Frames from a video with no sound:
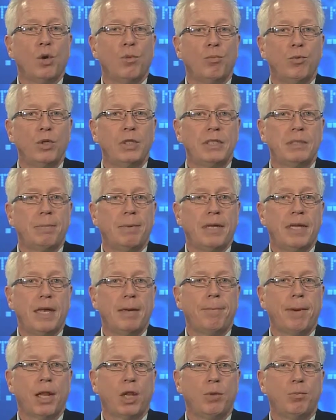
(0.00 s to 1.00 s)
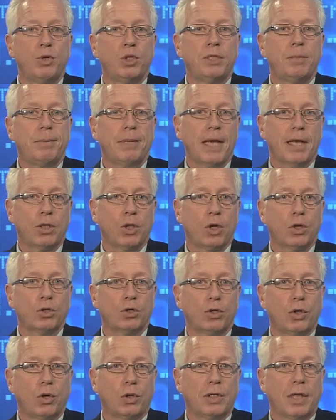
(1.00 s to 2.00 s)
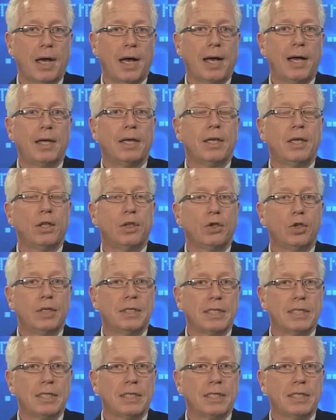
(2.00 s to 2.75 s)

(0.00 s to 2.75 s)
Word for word: multipliée par le multiplicateur du contrat de